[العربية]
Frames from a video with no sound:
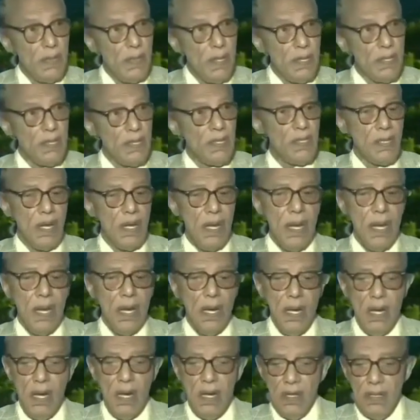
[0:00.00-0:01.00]

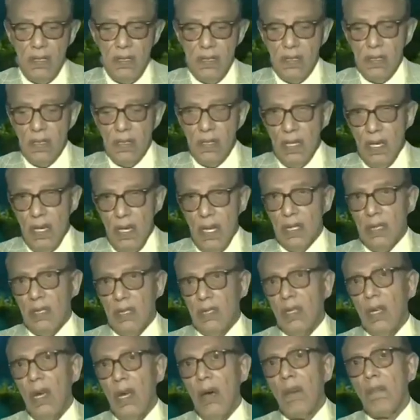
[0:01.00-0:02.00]
الصاخة
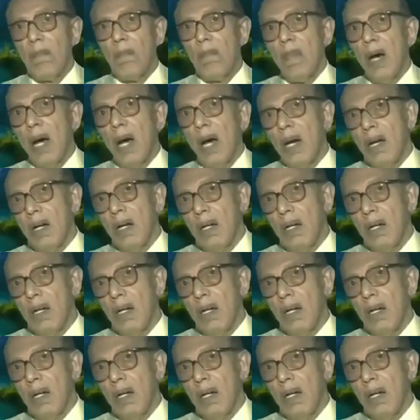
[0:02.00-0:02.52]
الطامة